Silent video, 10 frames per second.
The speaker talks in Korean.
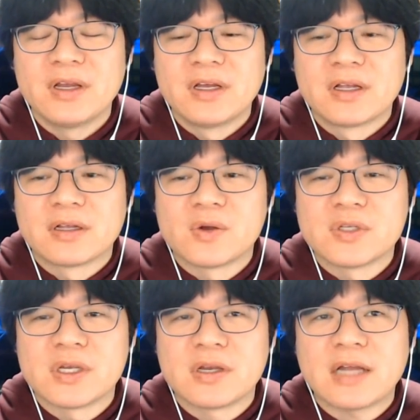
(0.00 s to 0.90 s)
그래서
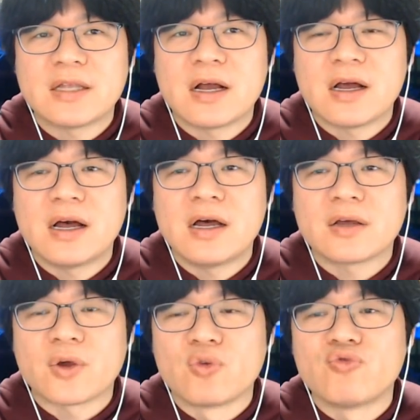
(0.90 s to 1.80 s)
이제 하다가
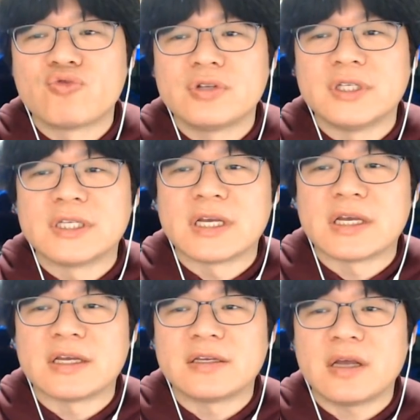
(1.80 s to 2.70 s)
결국은
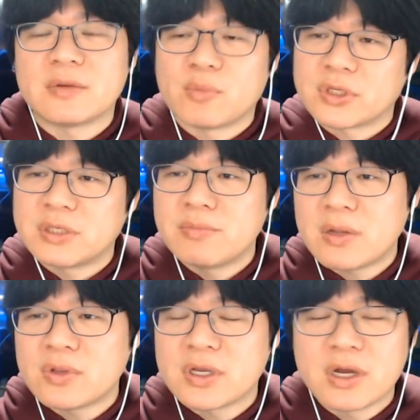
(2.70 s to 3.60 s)
이제 뭐
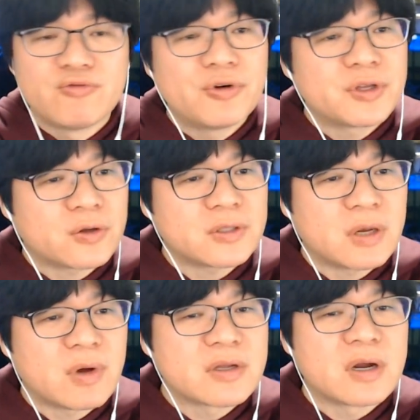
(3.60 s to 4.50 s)
10만 원인가 후원이
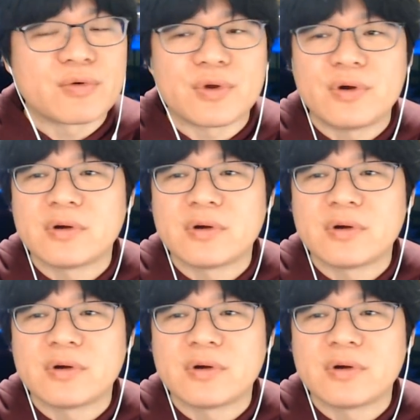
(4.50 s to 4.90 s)
터졌다고 하더라고요.